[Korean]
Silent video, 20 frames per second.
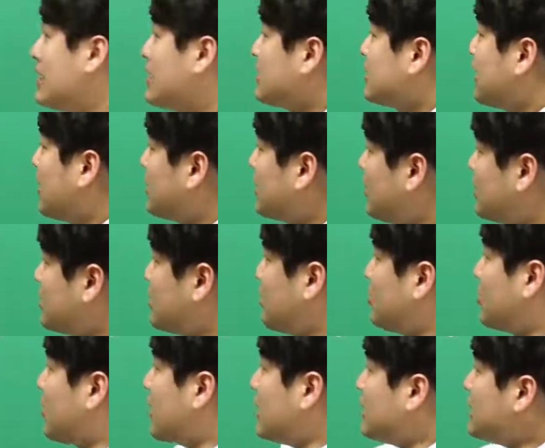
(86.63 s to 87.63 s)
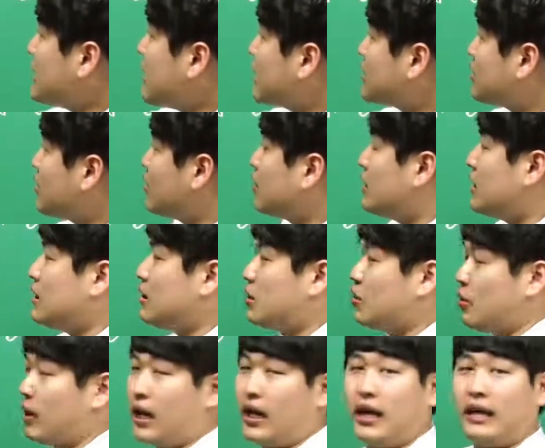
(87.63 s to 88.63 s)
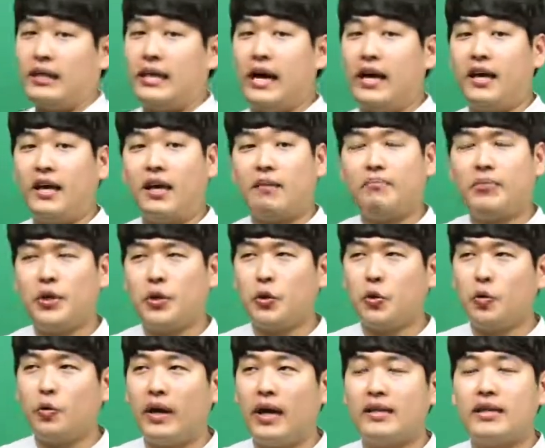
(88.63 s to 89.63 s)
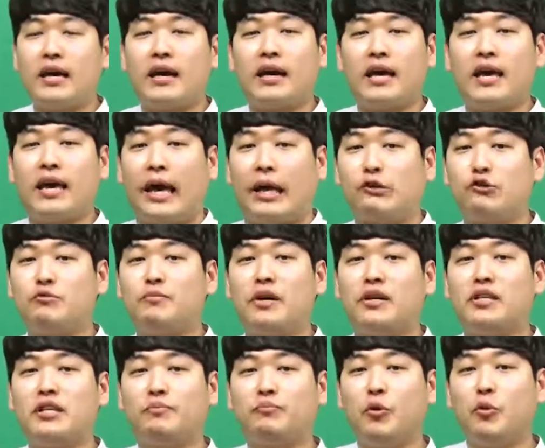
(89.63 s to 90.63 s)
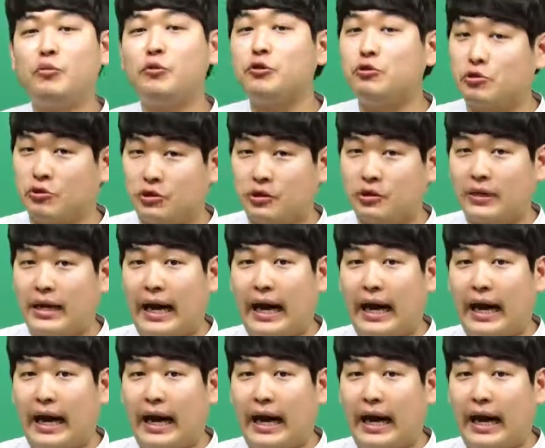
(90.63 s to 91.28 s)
자, 그래서 이렇게 이항 정리를 통해 나에게 필요한 항의 개수만을 뽑을 줄